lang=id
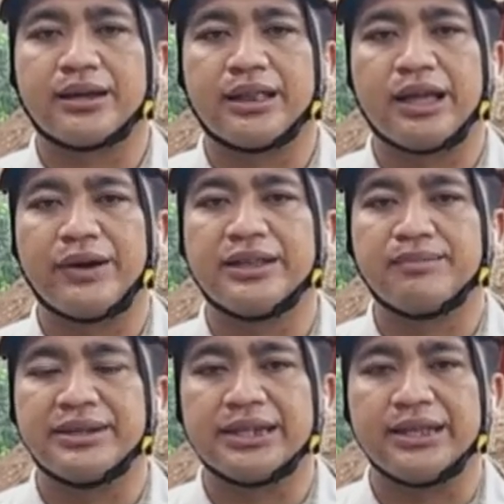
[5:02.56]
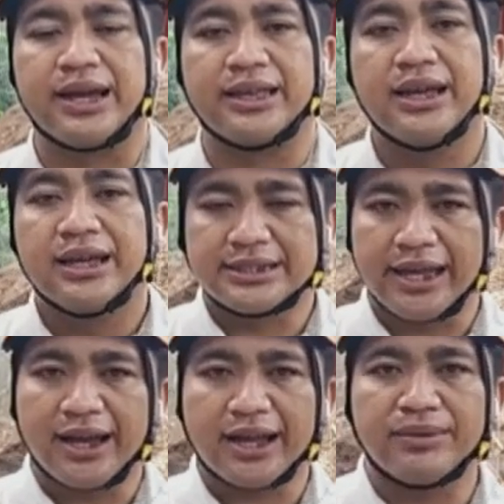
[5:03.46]
relawan kebencanaan.
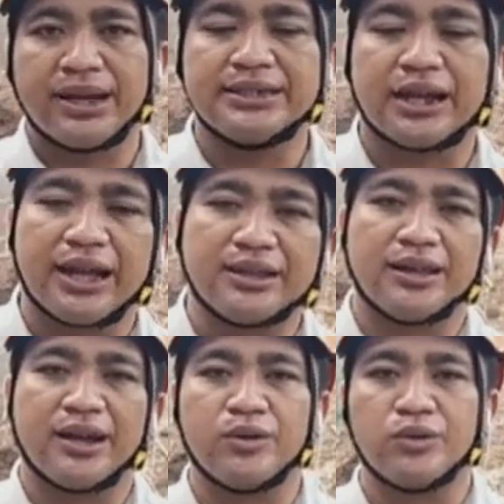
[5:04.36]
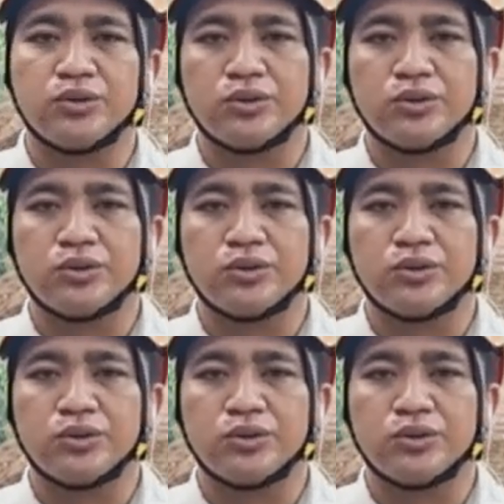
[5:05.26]
Saya akan mengajak Anda